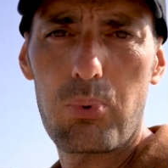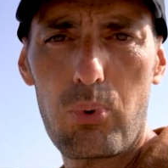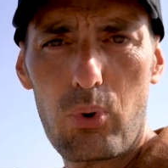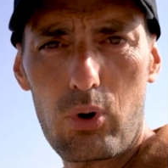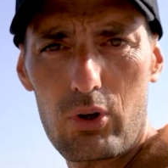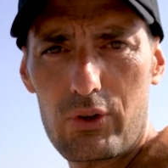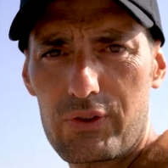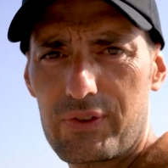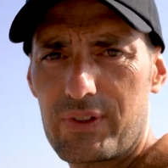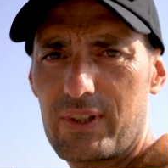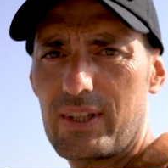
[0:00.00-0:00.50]
pour
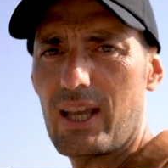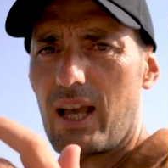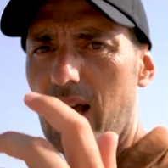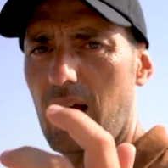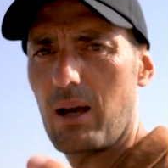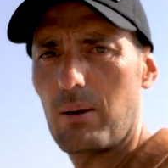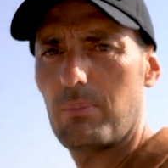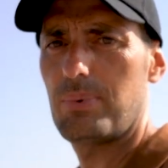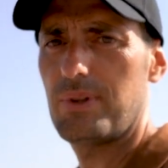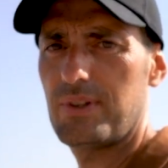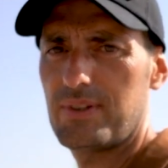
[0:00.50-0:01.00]
lancer
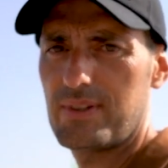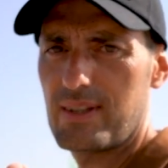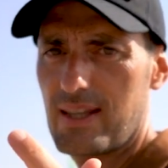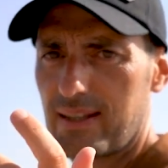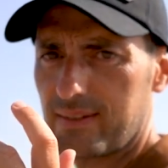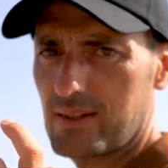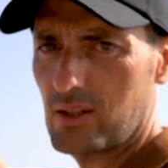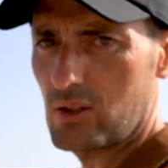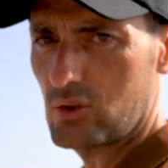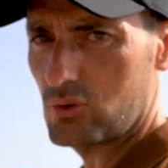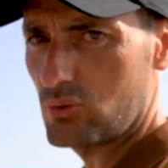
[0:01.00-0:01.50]
un
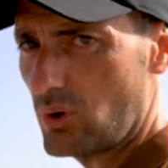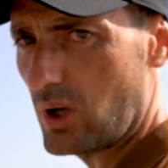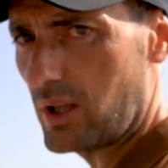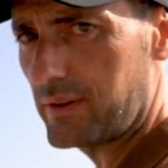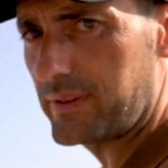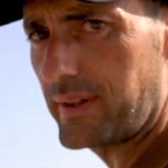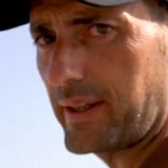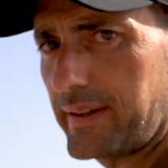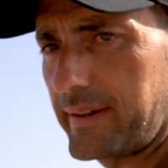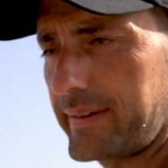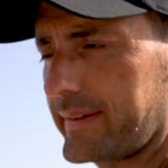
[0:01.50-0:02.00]
business sur
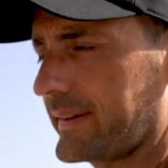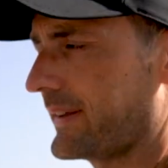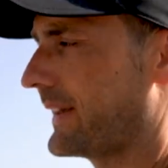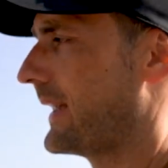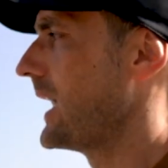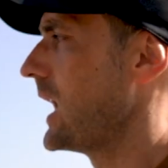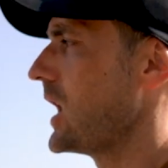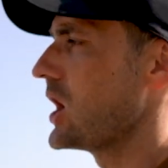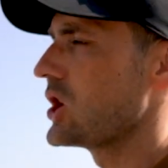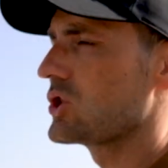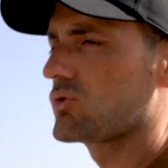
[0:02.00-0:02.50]
internet.
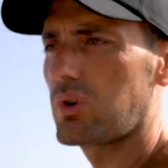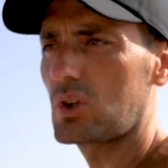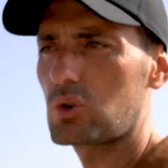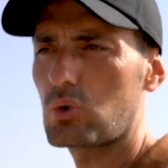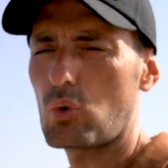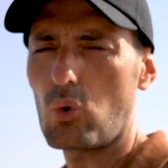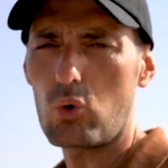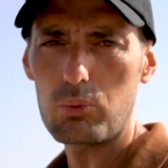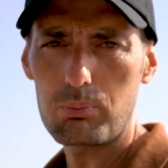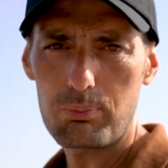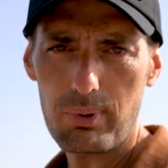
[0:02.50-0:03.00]
Je vois
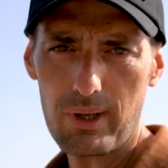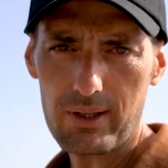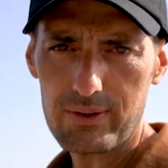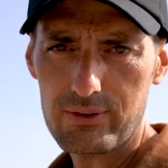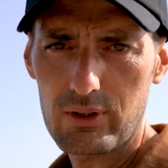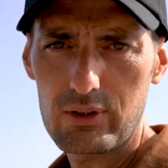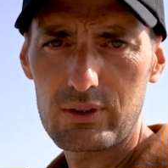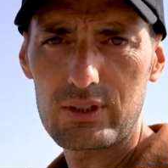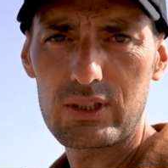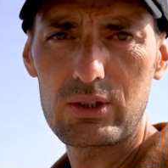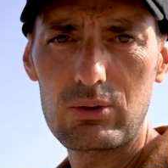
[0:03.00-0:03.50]
trop de
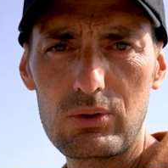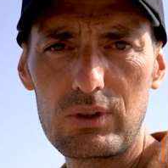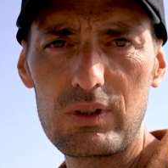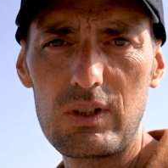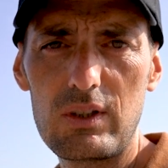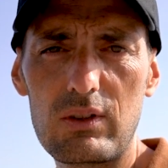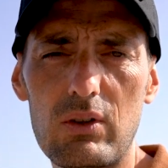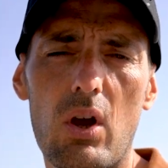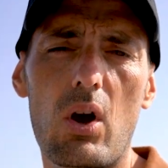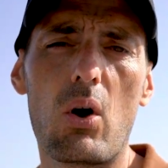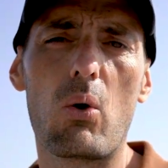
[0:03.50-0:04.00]
personnes qui nous
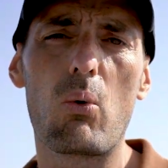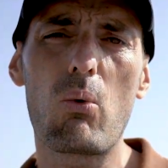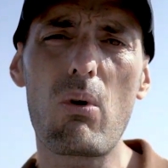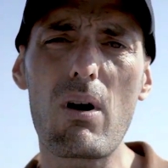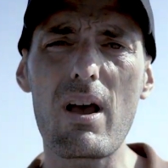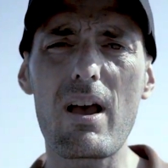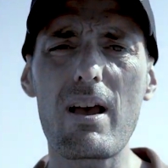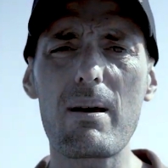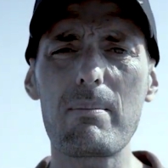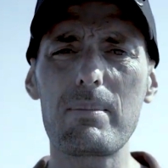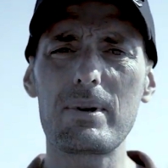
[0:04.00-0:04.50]
disent
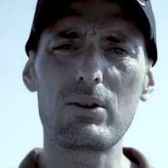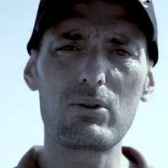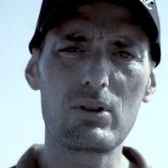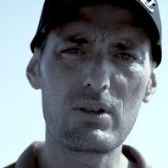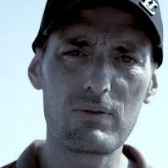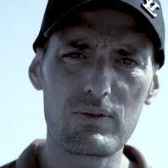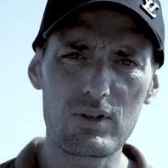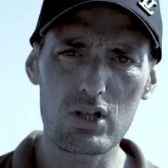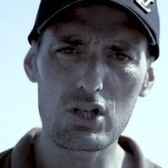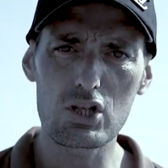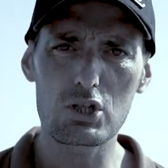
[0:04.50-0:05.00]
ouais mais
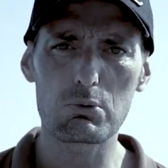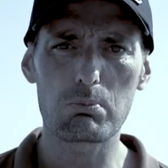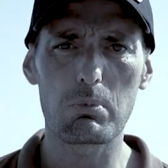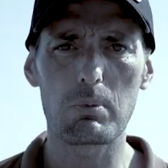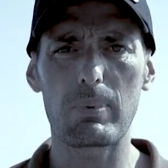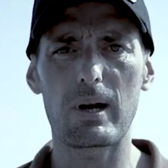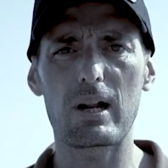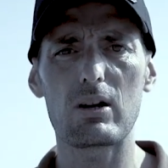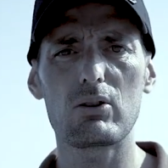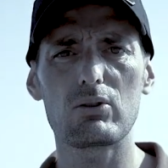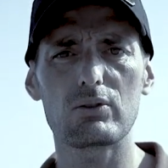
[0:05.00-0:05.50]
Olivier je peux
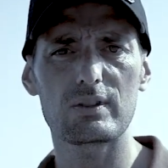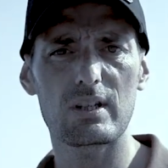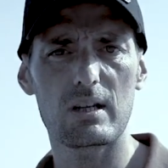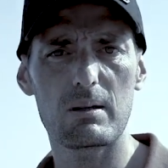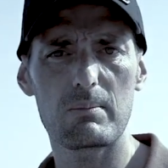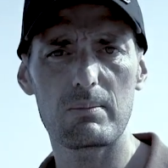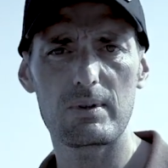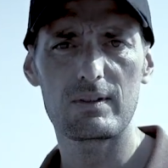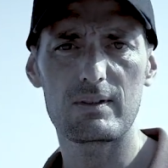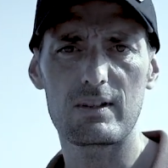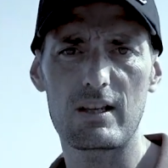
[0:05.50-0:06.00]
pas lancer
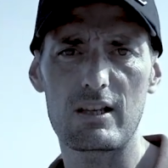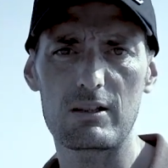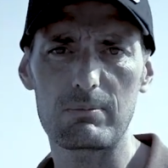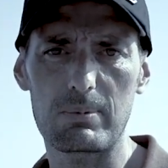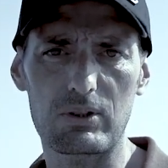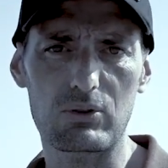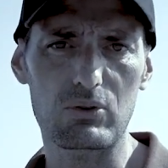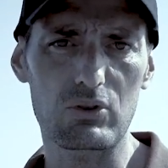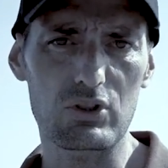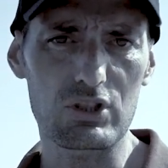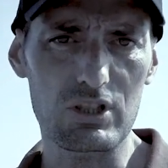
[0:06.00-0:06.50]
un business
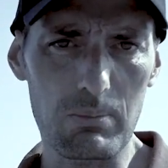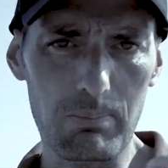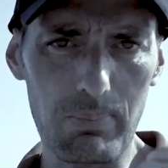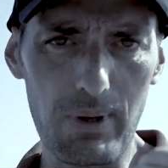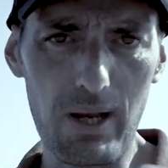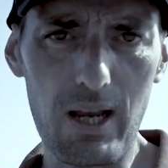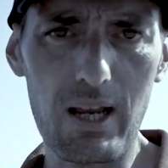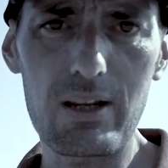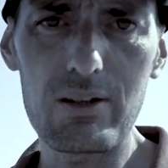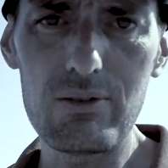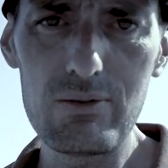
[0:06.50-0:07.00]
parce que j'ai
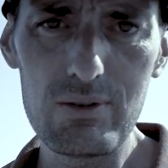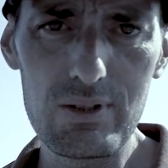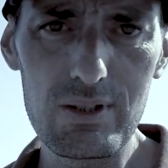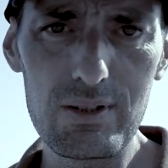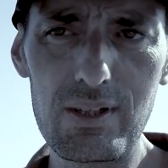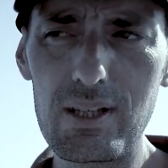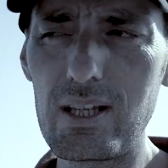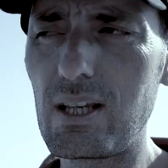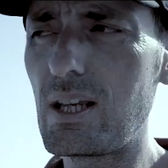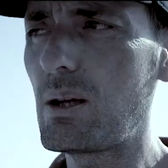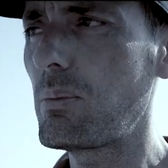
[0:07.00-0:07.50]
pas une
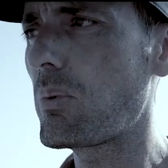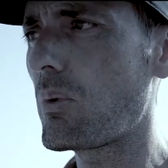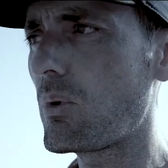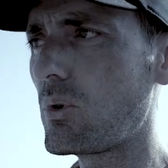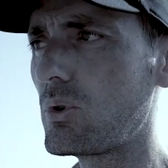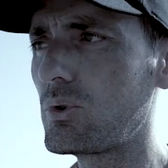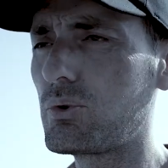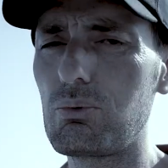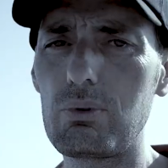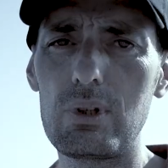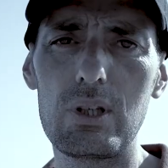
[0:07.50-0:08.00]
idée
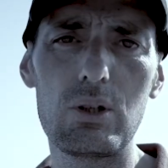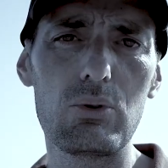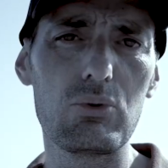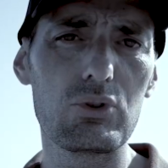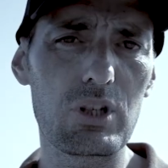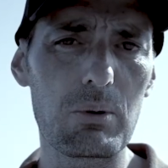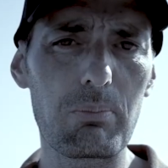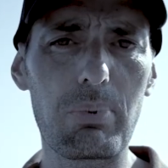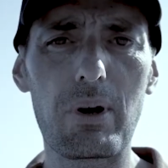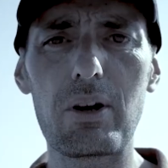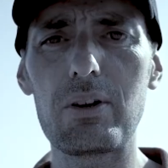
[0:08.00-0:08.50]
produit ou
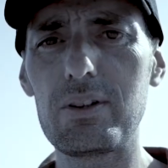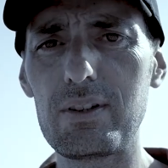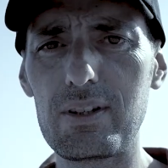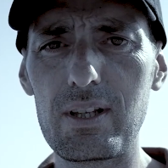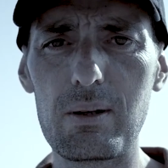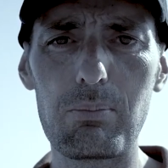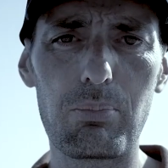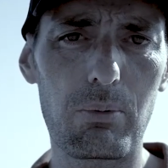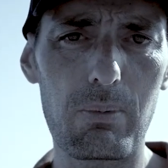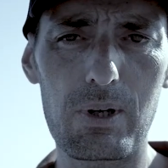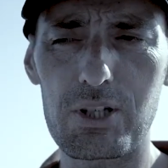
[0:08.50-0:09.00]
j'ai pas une
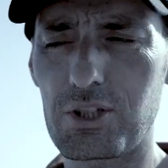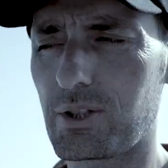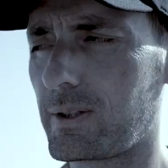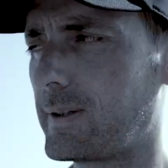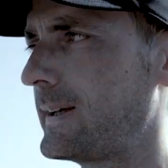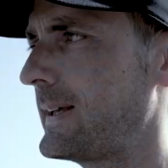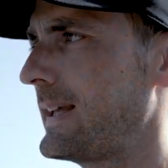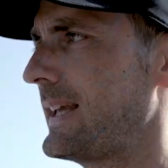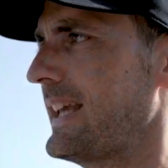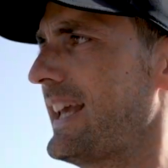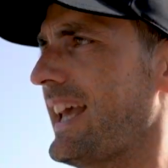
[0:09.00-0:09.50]
idée pour machin.
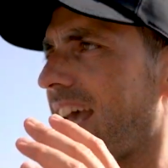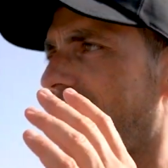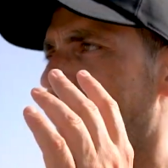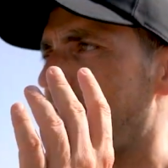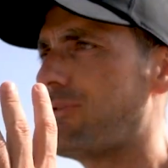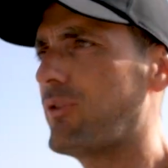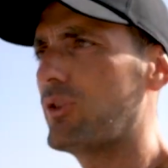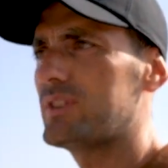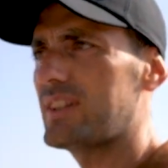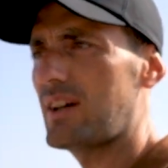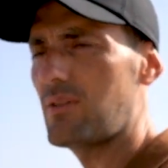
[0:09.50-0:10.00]
Et
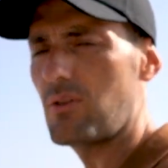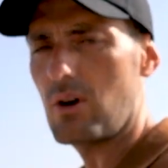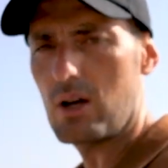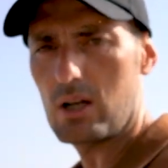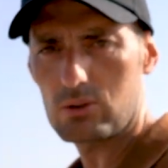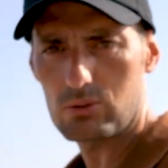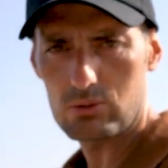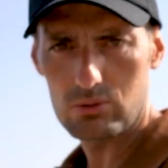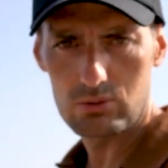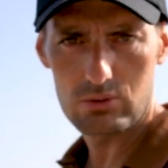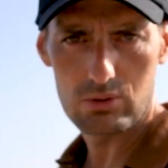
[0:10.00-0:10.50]
il faut savoir
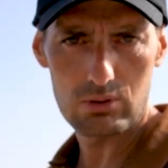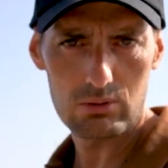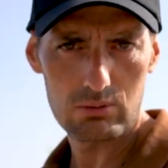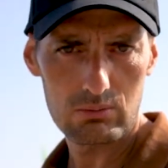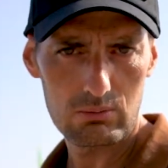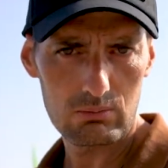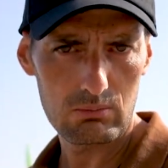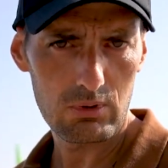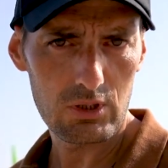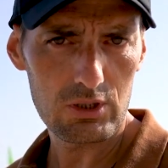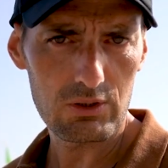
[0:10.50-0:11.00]
un truc,
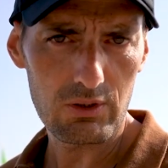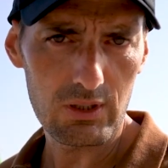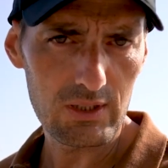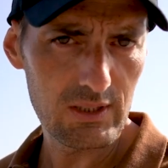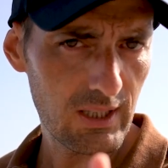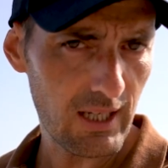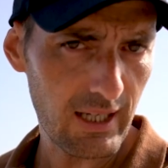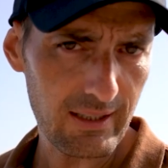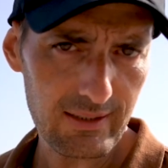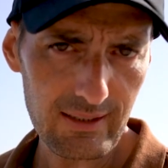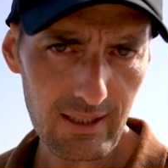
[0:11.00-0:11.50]
je vais être
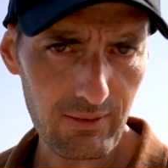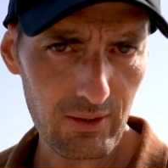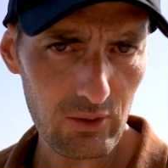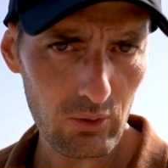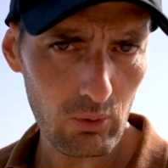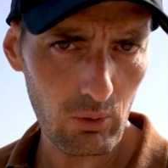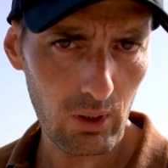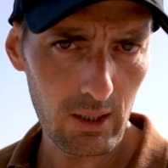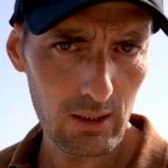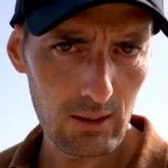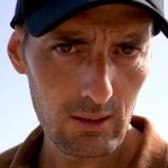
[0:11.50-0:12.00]
direct avec
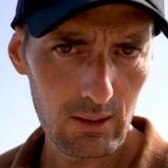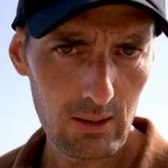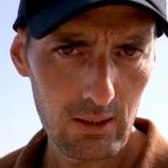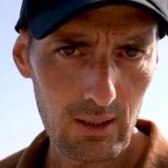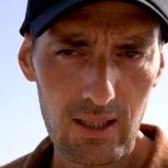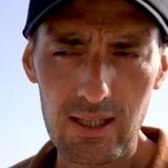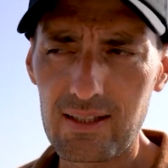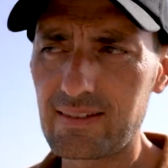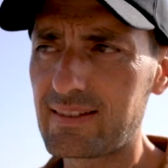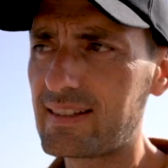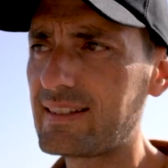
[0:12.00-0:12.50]
toi,
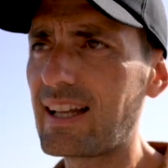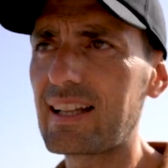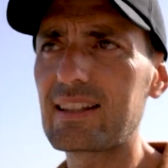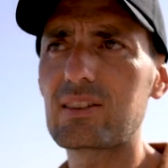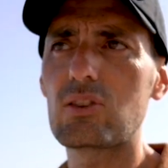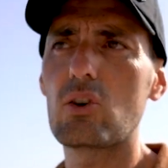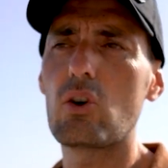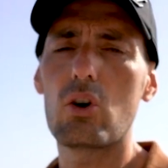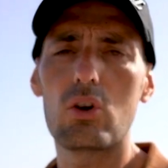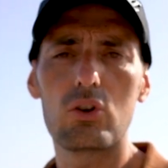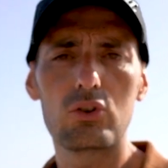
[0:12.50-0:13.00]
si tu
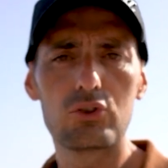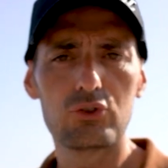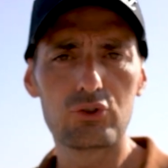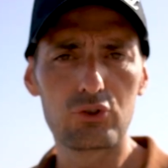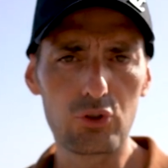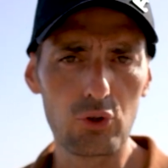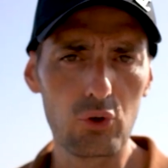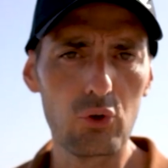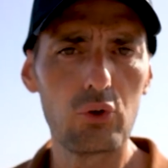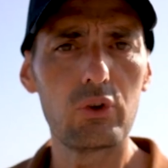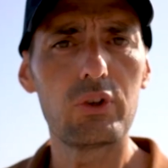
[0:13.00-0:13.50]
attends
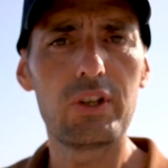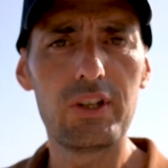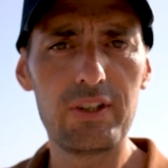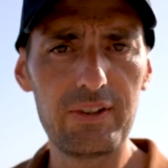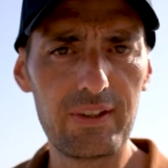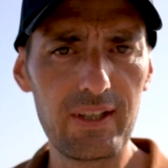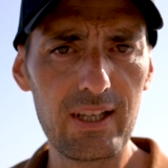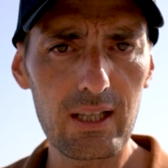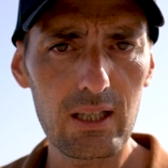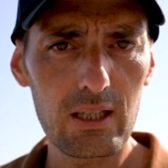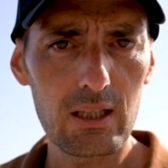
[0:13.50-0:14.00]
the
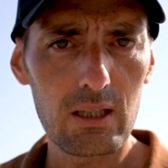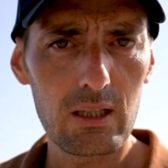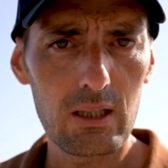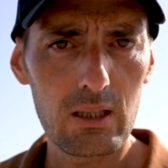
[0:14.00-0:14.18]
idée,